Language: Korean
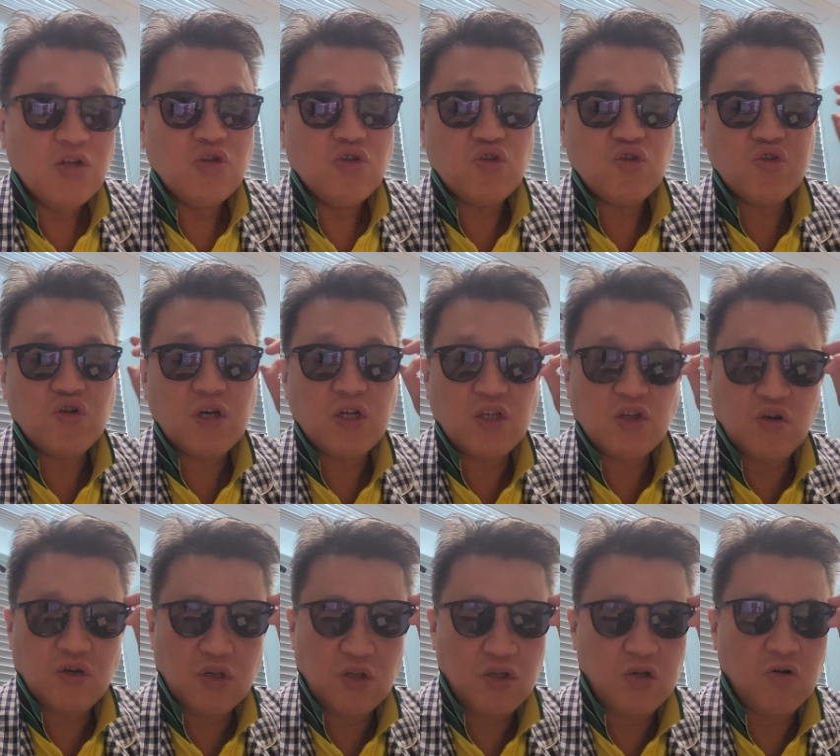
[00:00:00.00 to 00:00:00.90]

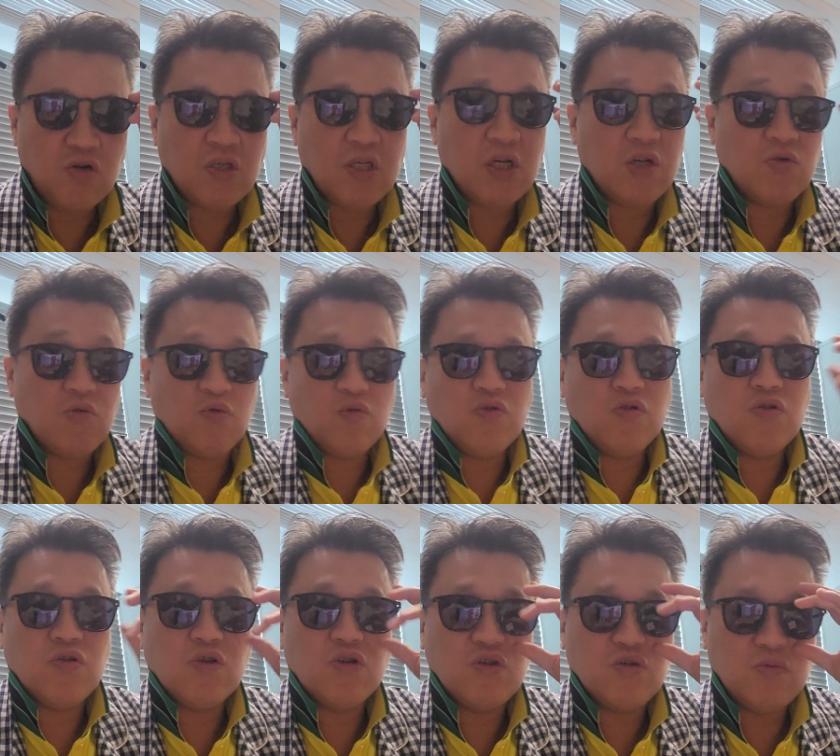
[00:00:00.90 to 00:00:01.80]
추가적인 성장
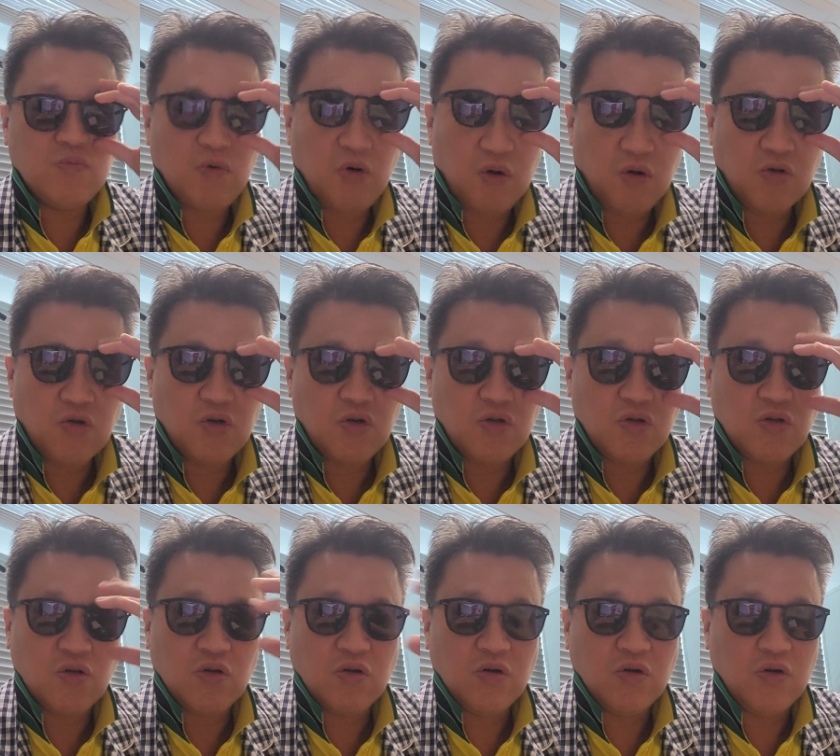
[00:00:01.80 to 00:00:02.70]
동력이 좀
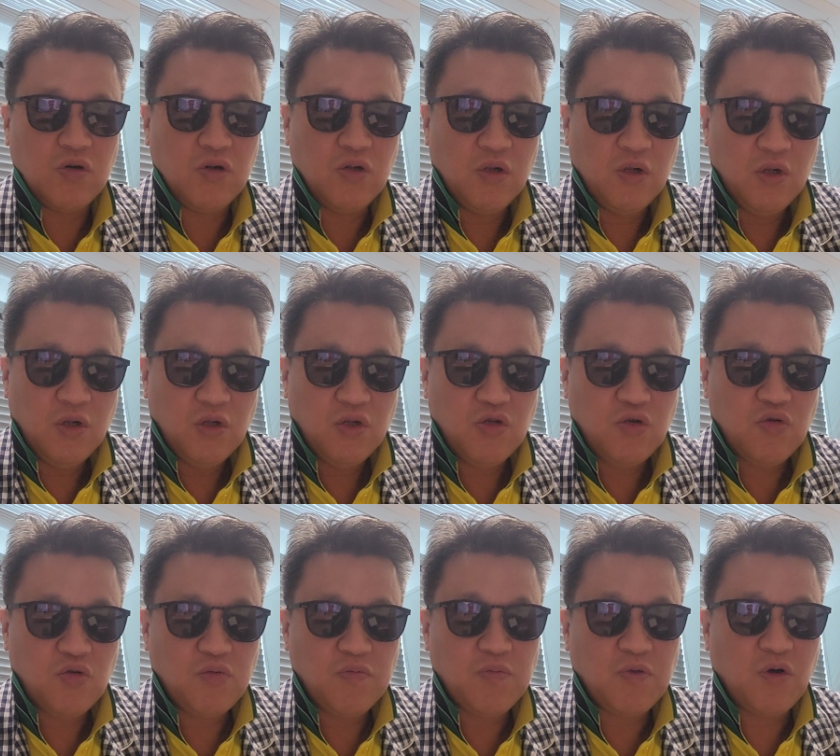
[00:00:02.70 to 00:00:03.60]
커져서
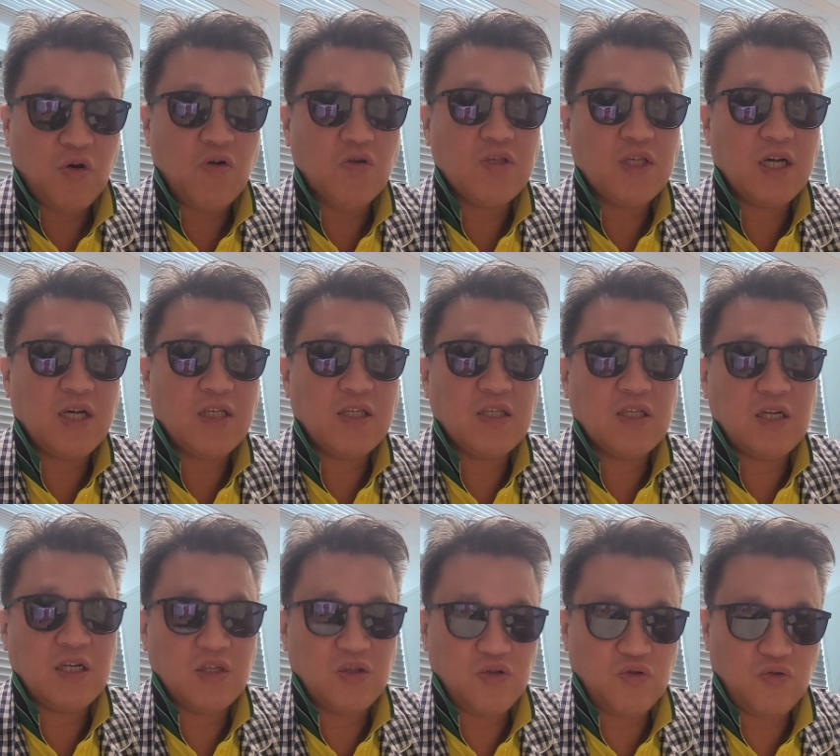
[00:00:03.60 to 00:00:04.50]
조금 더
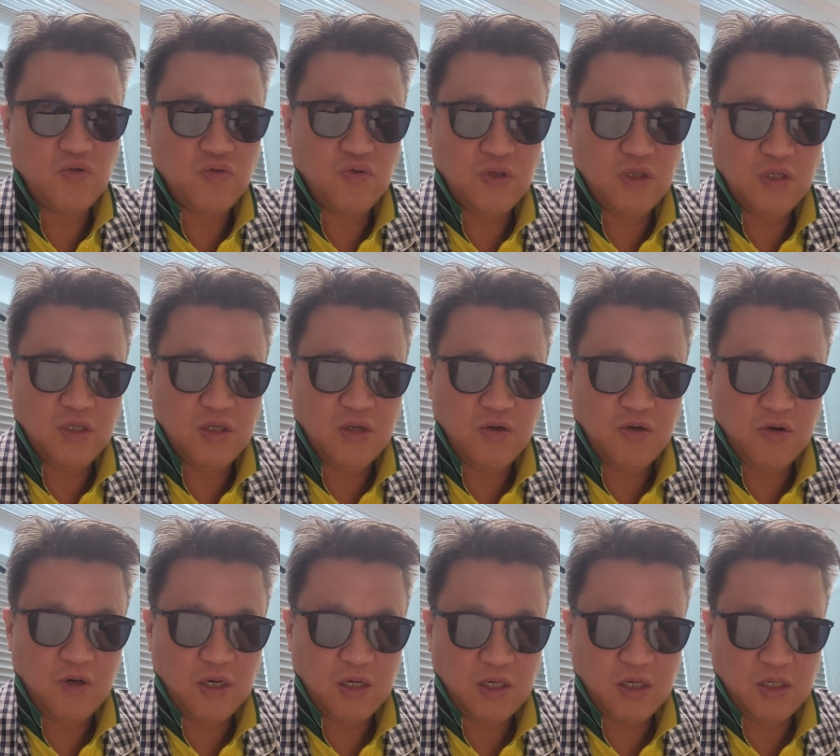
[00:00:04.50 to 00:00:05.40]
상승할 수도 있을
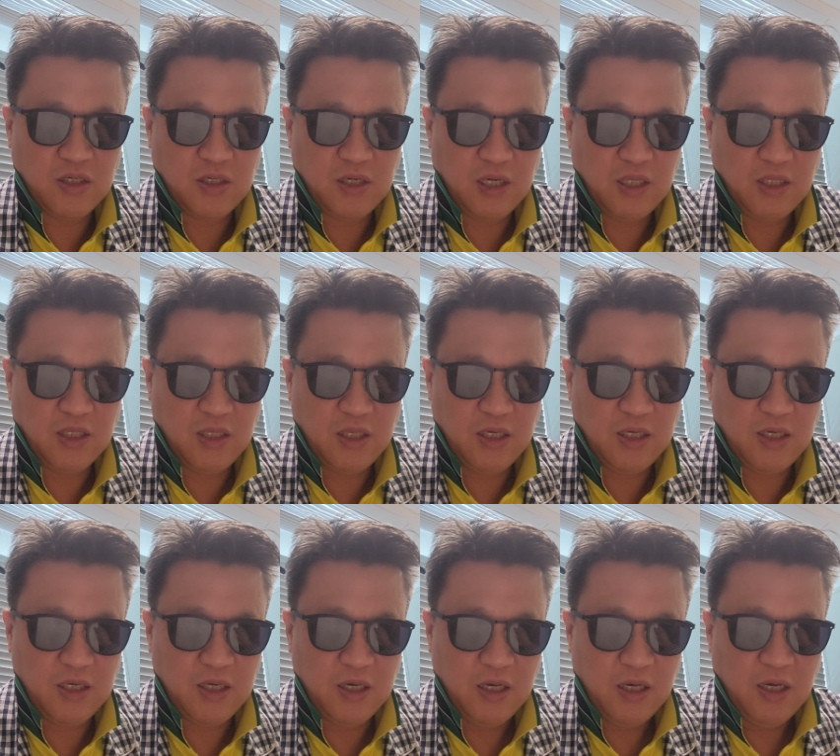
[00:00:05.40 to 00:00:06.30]
것 같기는
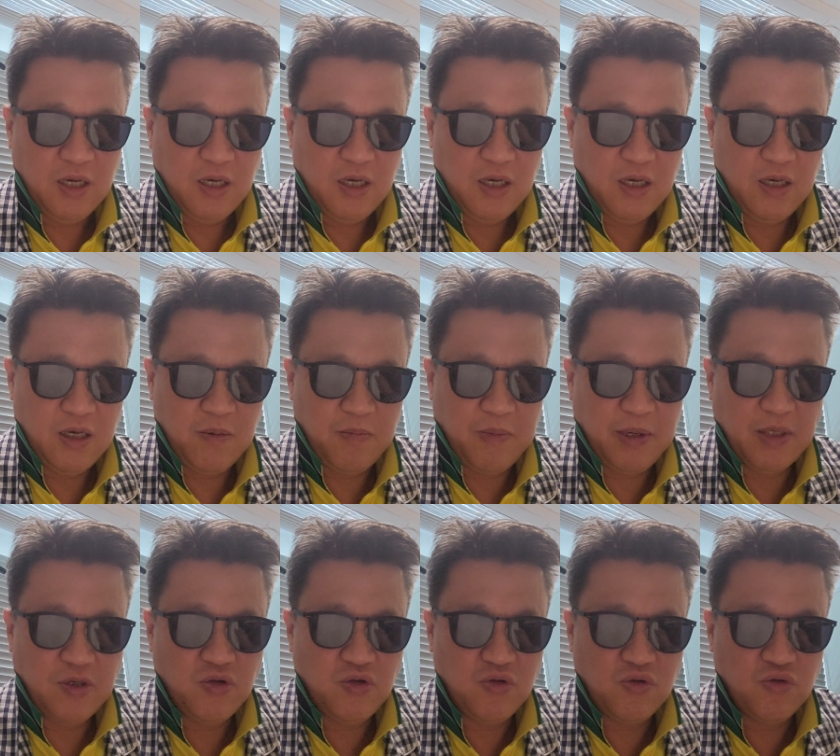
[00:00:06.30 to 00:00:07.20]
한데 에,
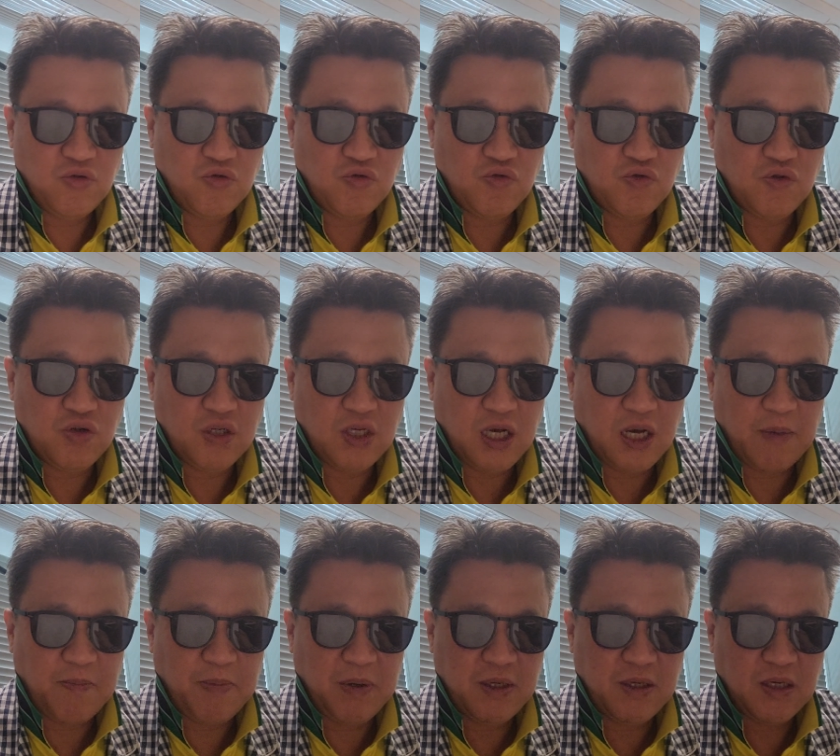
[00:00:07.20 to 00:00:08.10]
매출도 꾸준히
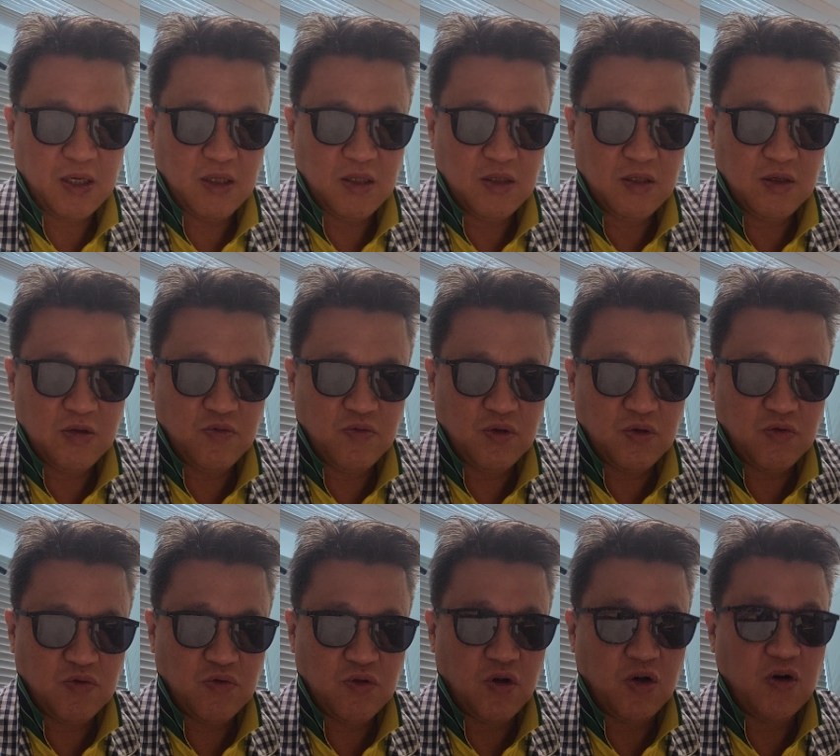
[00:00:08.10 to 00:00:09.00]
가파르게 늘고
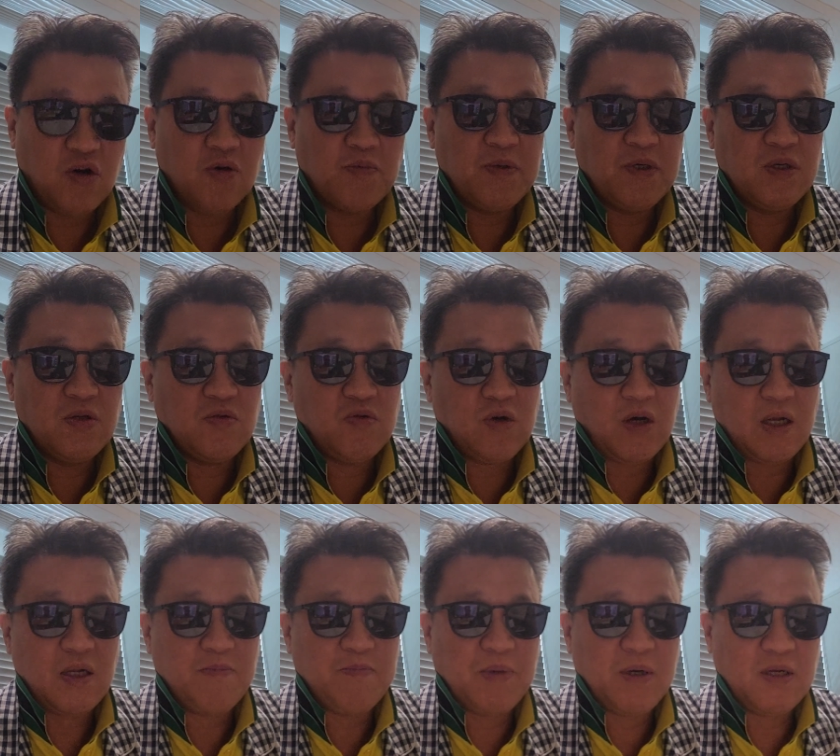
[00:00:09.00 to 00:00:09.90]
있고 영업이익도
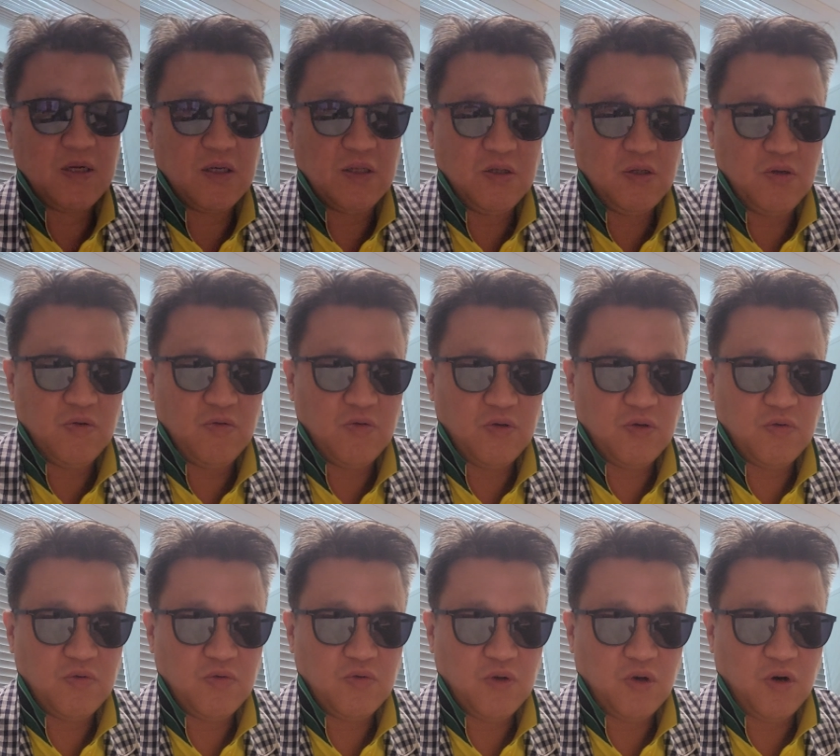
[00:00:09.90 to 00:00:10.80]
가파르게 늘고
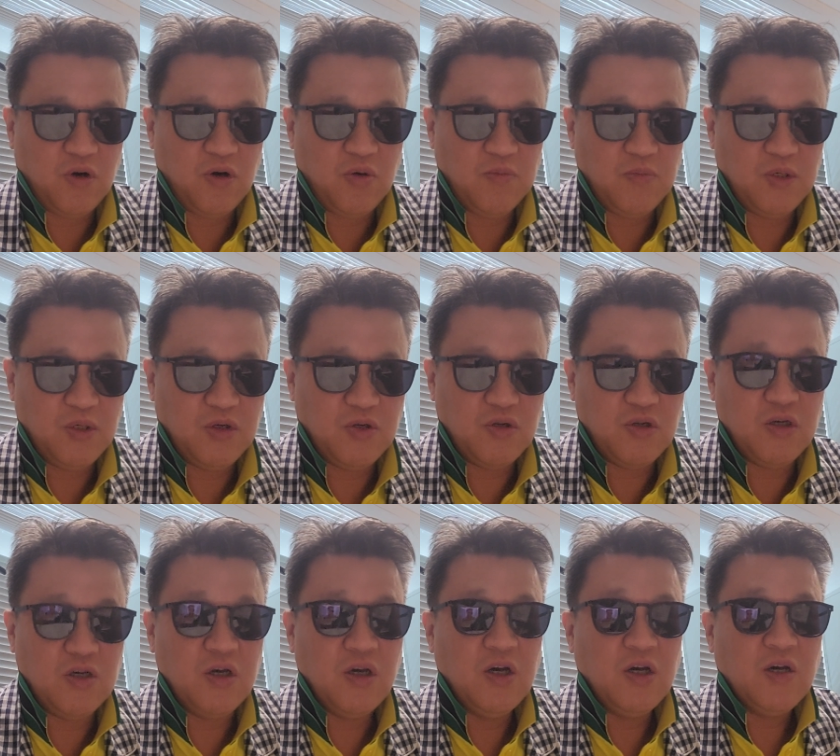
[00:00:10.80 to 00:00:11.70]
있고
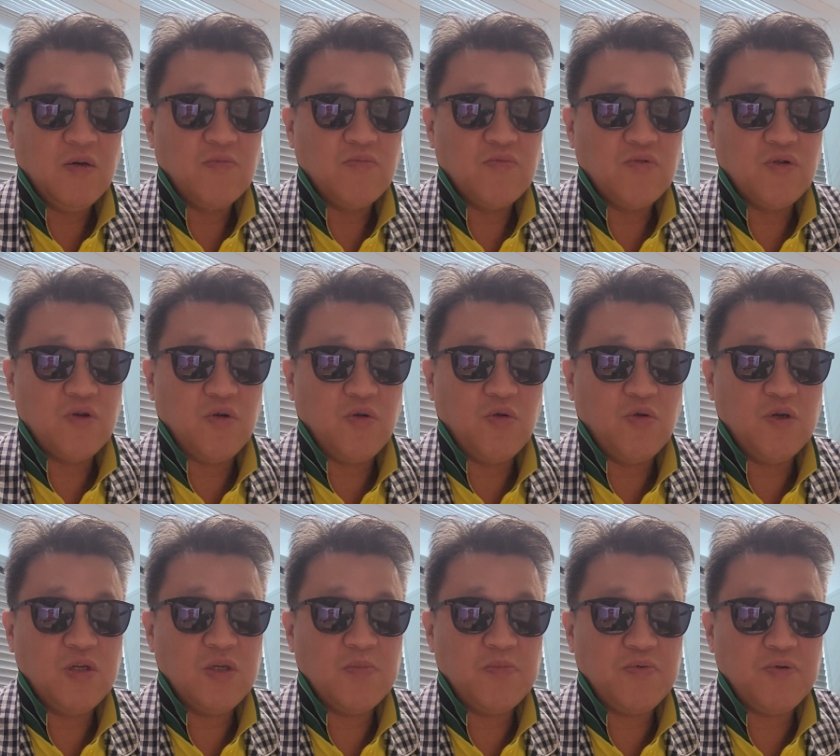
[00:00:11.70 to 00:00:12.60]
영업이익률이 무려
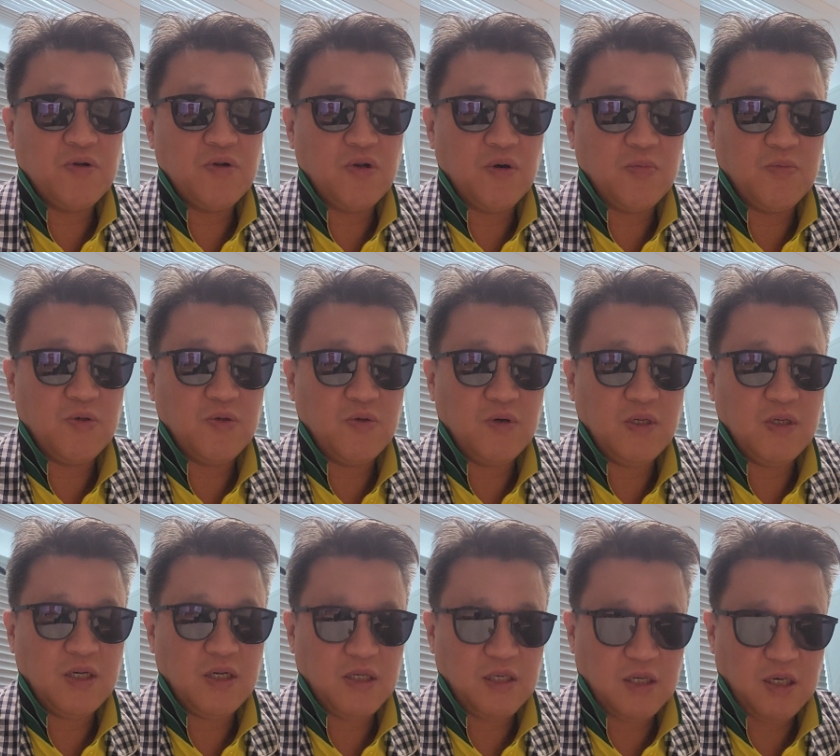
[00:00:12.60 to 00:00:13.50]
50% 넘는
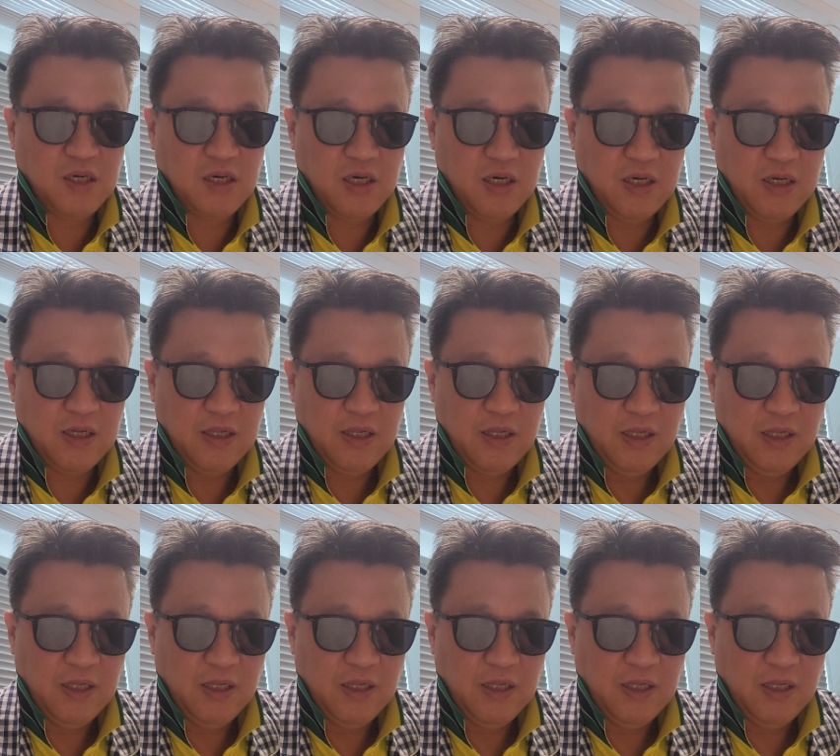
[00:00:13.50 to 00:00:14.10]
회사니까